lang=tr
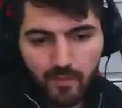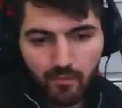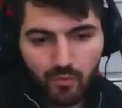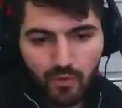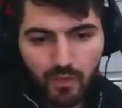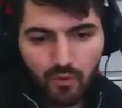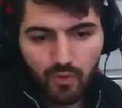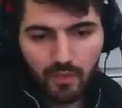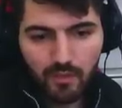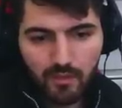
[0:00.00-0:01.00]
Bunlara şu
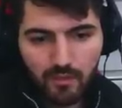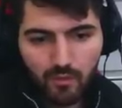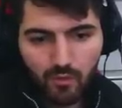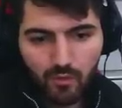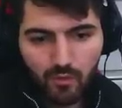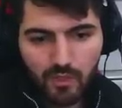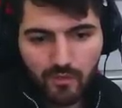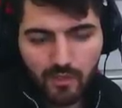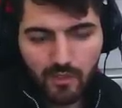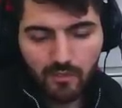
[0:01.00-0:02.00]
an 35
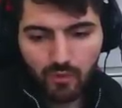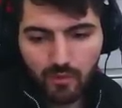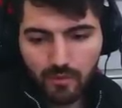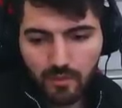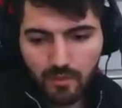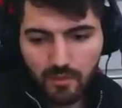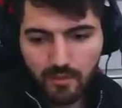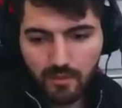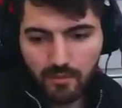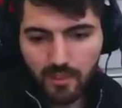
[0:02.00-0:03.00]
falan vuruyor. Tabi,
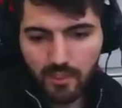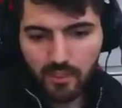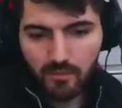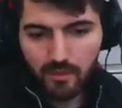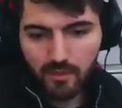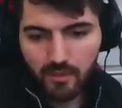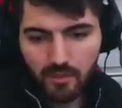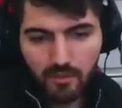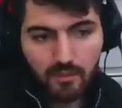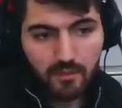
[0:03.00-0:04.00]
tabi her şey basılı.
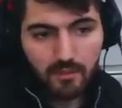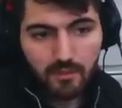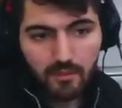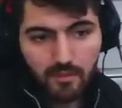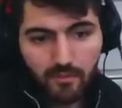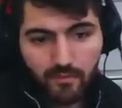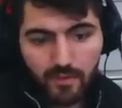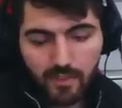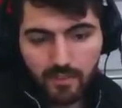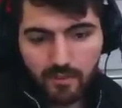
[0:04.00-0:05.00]

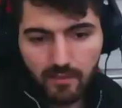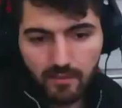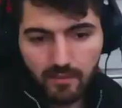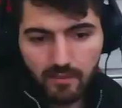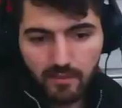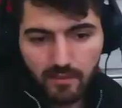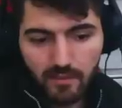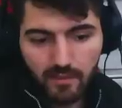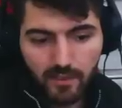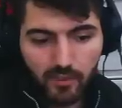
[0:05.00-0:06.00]
Fakat
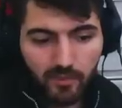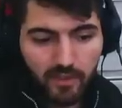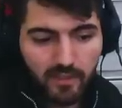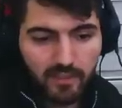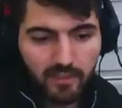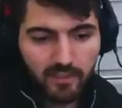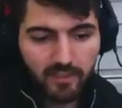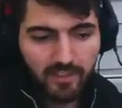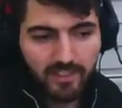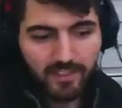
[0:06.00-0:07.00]
acaba
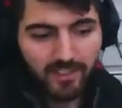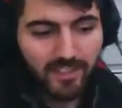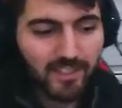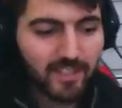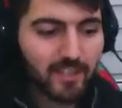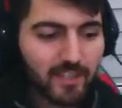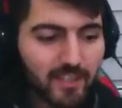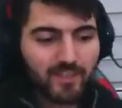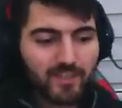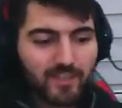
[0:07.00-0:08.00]
hidraya ne kadar
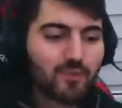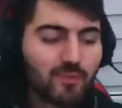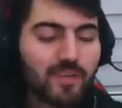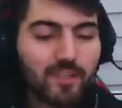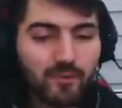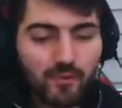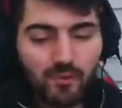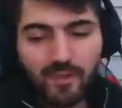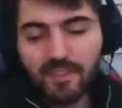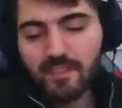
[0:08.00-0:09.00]
vuracağız? Çok merak konusu.
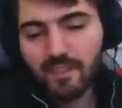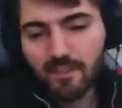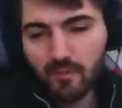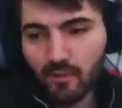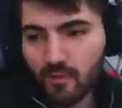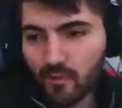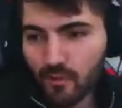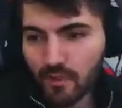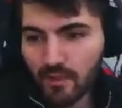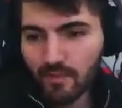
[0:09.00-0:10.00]
Ben de Sarı biliyorum bu
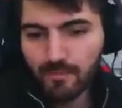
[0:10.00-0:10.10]
arada.